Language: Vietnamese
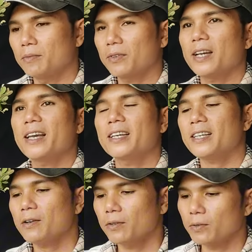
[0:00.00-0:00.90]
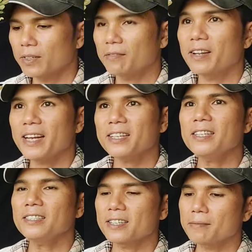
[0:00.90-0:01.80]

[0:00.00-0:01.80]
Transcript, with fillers: một cây hai châu dùng lá rí